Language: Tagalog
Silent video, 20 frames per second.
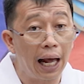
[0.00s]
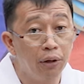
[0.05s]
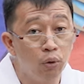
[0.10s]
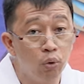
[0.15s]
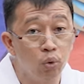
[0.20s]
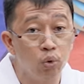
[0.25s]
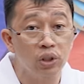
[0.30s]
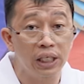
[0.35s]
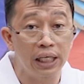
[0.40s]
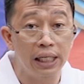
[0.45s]

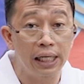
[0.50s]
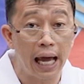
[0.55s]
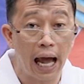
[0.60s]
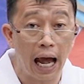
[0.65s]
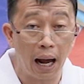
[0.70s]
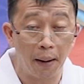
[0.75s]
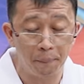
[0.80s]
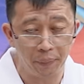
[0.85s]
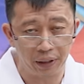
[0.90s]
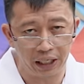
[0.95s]
ayusin
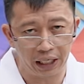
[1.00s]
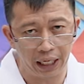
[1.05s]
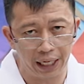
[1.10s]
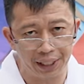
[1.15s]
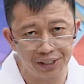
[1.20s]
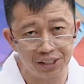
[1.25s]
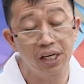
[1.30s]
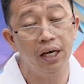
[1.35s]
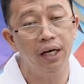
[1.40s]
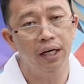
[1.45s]
ang
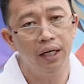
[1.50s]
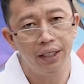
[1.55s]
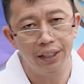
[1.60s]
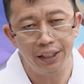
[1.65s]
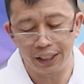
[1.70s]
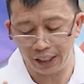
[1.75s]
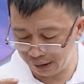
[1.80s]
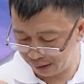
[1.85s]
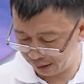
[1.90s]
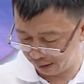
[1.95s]
pH?
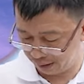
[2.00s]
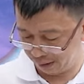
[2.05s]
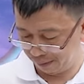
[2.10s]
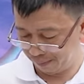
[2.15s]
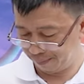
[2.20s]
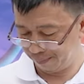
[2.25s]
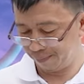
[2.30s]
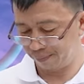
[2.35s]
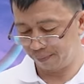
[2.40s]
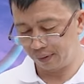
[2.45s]
Yes.
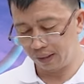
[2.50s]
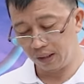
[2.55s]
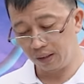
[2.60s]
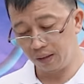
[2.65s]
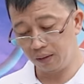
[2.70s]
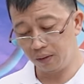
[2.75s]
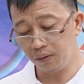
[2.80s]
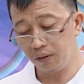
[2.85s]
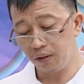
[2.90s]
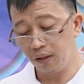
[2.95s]

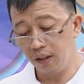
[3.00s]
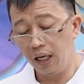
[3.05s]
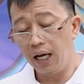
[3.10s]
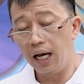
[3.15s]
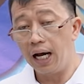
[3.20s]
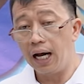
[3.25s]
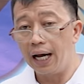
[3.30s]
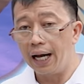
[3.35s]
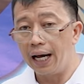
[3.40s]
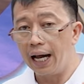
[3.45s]
No?
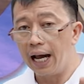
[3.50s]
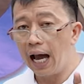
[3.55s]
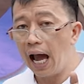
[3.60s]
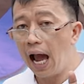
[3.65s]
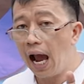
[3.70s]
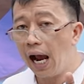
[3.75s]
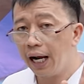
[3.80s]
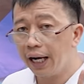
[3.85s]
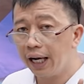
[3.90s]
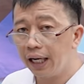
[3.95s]

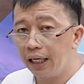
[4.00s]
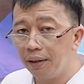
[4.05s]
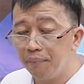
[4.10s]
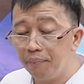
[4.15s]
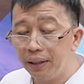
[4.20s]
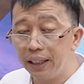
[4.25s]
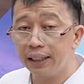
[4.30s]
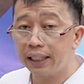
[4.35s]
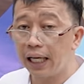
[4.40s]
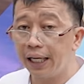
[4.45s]
Ang
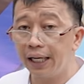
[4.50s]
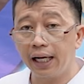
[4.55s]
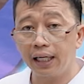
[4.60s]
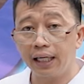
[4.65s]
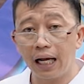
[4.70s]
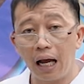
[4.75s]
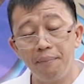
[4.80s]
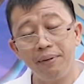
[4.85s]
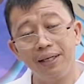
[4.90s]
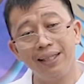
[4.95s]
kalimitan ng
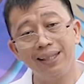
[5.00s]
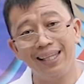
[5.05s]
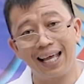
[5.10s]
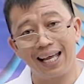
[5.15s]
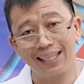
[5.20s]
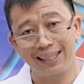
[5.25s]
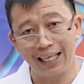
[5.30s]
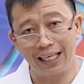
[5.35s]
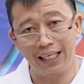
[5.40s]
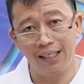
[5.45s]
gamit
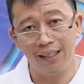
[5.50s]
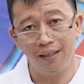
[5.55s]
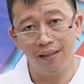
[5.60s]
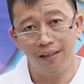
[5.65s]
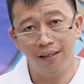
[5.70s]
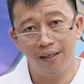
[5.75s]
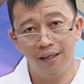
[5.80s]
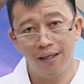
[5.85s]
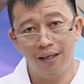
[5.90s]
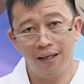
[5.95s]
natin
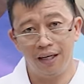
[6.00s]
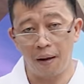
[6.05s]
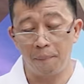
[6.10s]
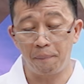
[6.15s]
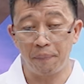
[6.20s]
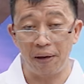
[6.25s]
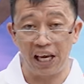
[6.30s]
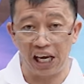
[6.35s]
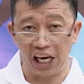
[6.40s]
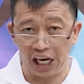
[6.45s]
na
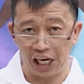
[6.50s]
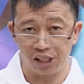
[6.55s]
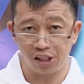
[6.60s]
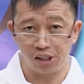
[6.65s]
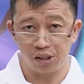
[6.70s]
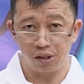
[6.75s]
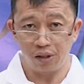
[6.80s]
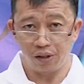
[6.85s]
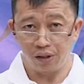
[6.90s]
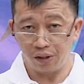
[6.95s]

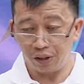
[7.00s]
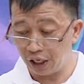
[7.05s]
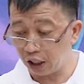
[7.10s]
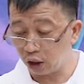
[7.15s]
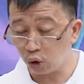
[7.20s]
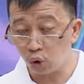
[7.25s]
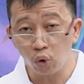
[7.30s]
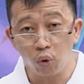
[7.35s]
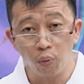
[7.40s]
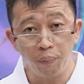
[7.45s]
pH
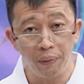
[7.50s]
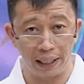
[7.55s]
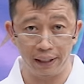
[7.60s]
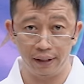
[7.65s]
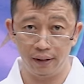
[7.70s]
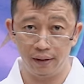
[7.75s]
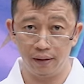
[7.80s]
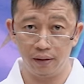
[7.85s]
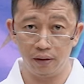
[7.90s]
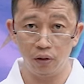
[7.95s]
ng tubig,
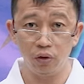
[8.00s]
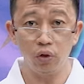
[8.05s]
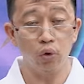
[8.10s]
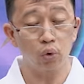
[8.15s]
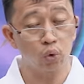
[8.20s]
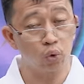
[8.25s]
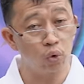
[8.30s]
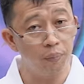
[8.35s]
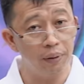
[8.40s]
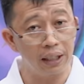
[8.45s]
no?
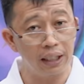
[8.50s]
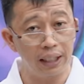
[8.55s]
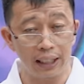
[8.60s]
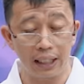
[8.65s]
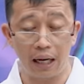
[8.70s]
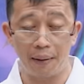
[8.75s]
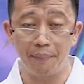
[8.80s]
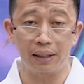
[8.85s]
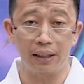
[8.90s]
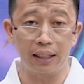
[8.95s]
yung tubig na
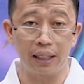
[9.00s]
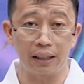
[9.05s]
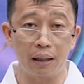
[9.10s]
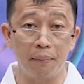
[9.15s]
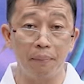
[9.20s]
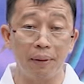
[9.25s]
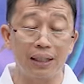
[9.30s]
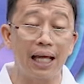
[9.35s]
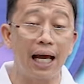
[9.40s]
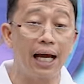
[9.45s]
gamit
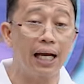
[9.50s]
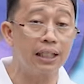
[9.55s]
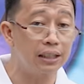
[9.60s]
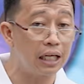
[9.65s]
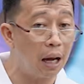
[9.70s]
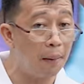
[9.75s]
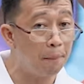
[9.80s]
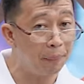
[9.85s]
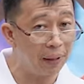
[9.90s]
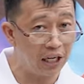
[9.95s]
natin, mataas
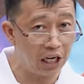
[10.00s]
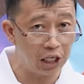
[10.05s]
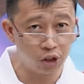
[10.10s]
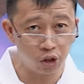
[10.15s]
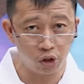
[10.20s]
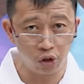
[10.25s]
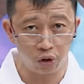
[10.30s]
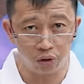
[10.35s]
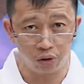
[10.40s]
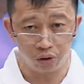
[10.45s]
ang
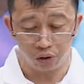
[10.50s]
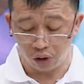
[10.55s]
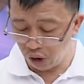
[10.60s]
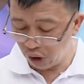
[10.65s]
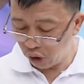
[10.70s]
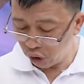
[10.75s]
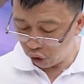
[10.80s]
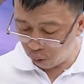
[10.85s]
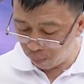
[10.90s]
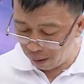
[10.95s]
pH noon.
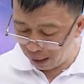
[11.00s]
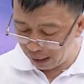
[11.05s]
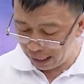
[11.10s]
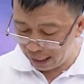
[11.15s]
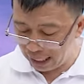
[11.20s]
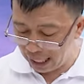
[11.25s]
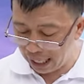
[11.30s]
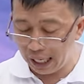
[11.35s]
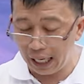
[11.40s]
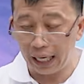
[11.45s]
So, mga
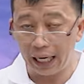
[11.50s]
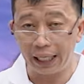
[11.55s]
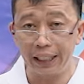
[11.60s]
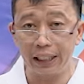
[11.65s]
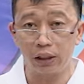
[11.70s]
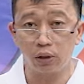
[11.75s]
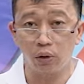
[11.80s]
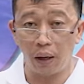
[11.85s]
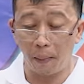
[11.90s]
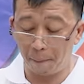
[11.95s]
ilang ka
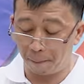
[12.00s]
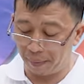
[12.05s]
dito ng